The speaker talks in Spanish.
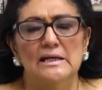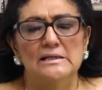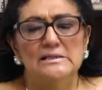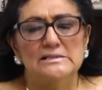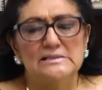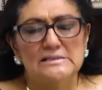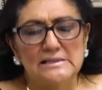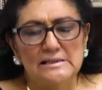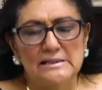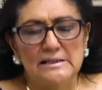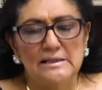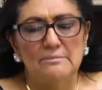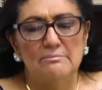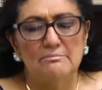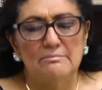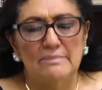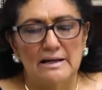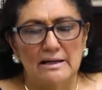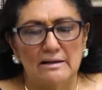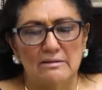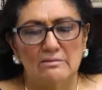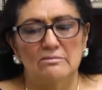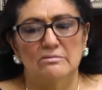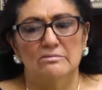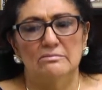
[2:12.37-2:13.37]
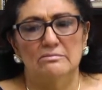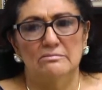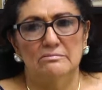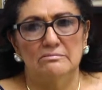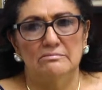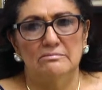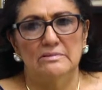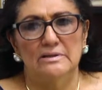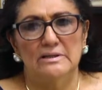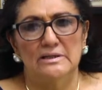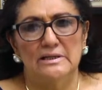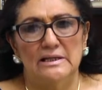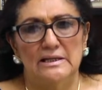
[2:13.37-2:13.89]
sin embargo,
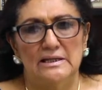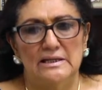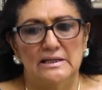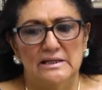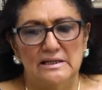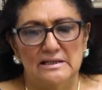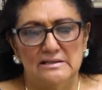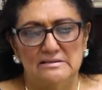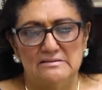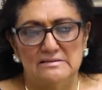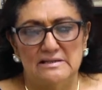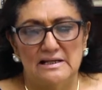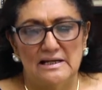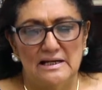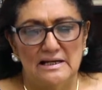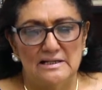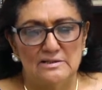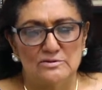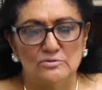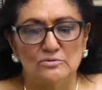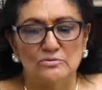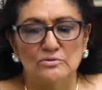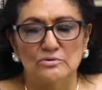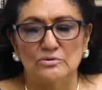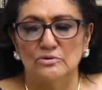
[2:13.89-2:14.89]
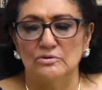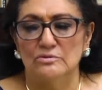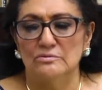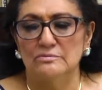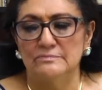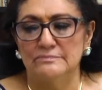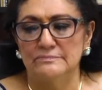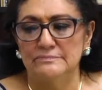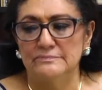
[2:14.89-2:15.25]
y aquí está el asunto.